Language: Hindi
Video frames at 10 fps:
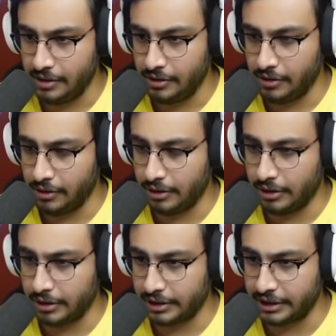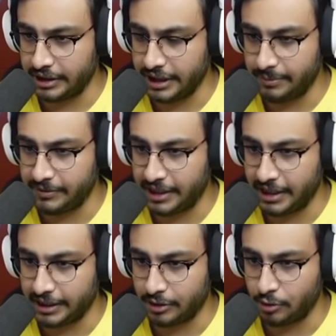और ये अपना
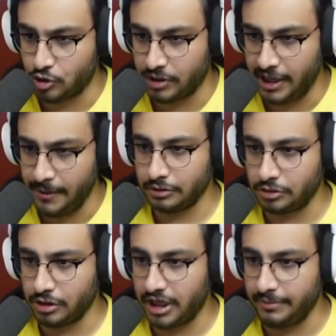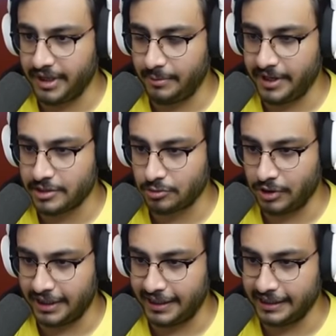लगा कर हो चुका है तो हमने अभी इसको
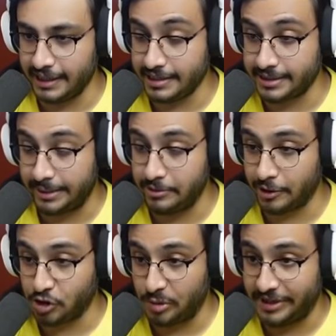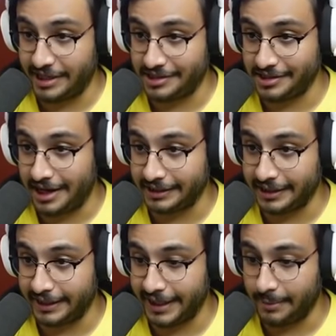लगा दिया इससे हम लोग इसको बनाना स्टार्ट
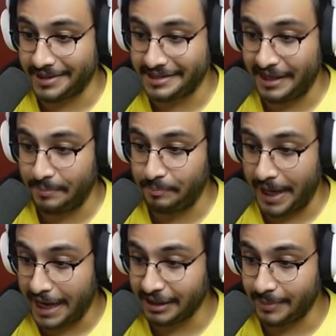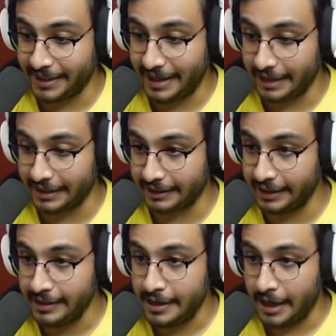करेंगे अब इसके बाद हमें क्या करना
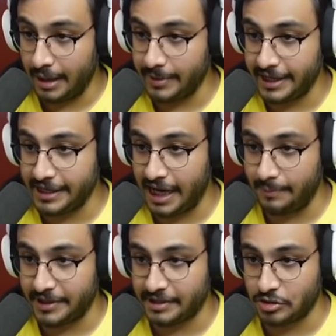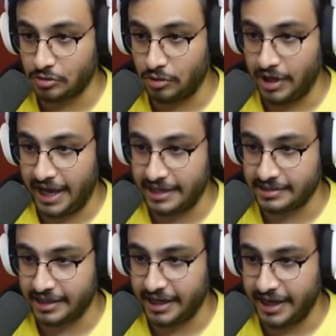है हमें यहाँ पर से इसको
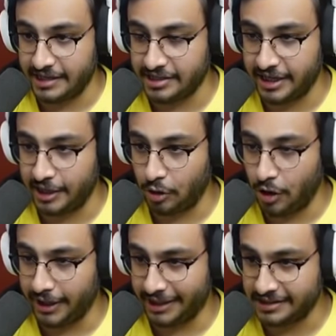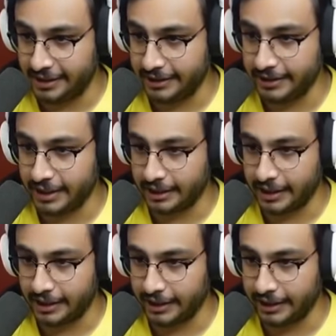ऐसे ऐसे एक और एक्सटेंड
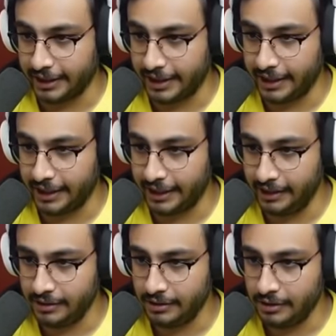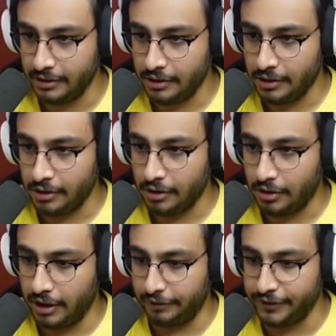कर लेने का है
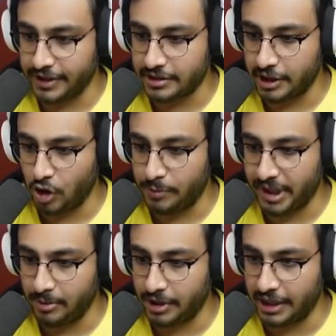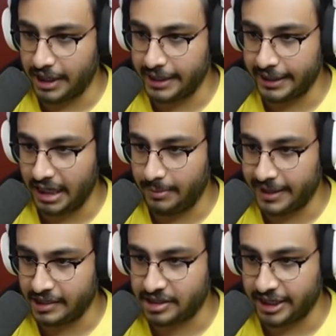और फिर इसके ऊपर हम लोग लगाएंगे
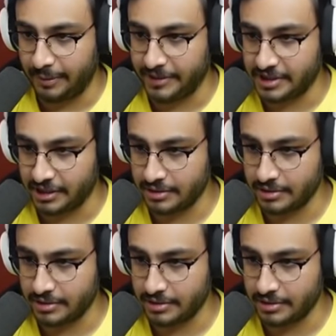हमारे स्टिकी पिस्टन